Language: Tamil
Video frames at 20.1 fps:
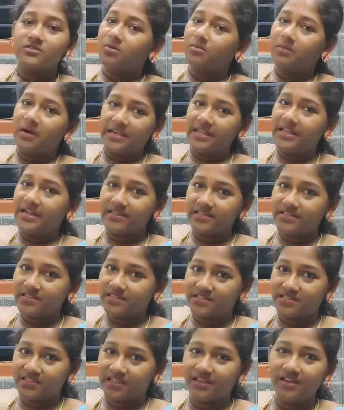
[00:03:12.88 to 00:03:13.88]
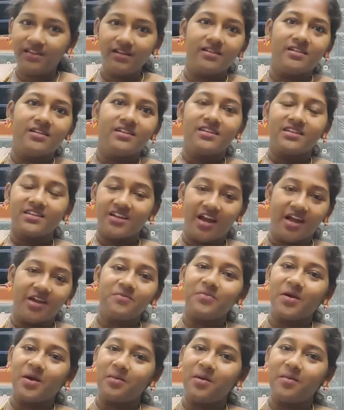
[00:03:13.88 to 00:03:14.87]
ஸோ மணி அடிச்சிருச்சு
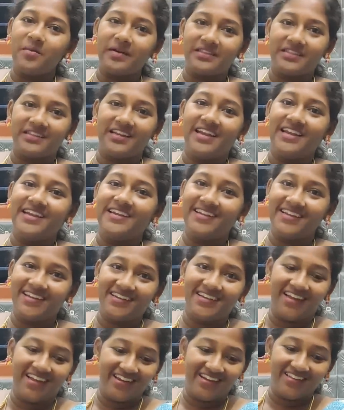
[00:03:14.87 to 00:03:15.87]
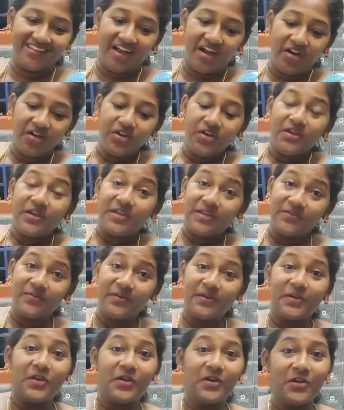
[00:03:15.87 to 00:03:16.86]
கன்ஃபார்மாக பார்த்தீங்கன்னா இந்தியன் டாய்லெட் தான்
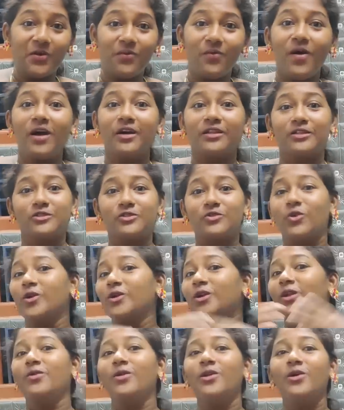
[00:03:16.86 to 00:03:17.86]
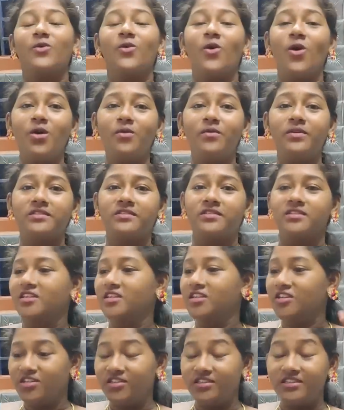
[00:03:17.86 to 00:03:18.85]
இவருக்கு என்னமோ அதை சொன்னவொன்னே கோவம் வருது
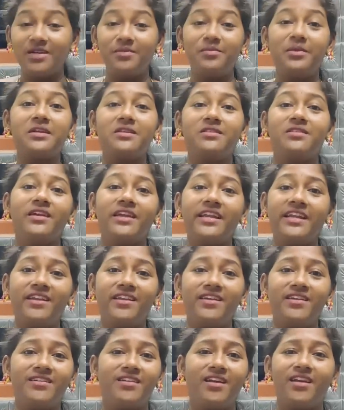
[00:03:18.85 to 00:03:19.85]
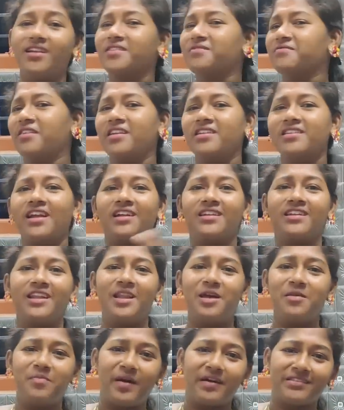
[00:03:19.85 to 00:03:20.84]
இங்கே மட்டும்தான் இந்தியன் டாய்லெட்
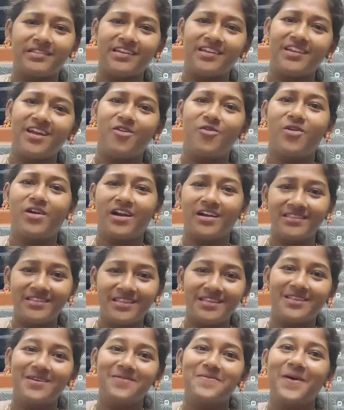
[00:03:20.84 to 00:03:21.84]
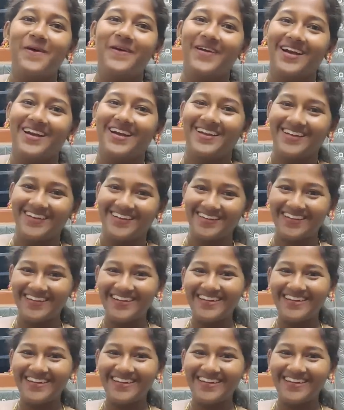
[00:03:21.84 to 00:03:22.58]
வெளிநாட்டிலலாம் பார்த்தீங்கன்னா உட்காந்தே தான் பார்க்கணும்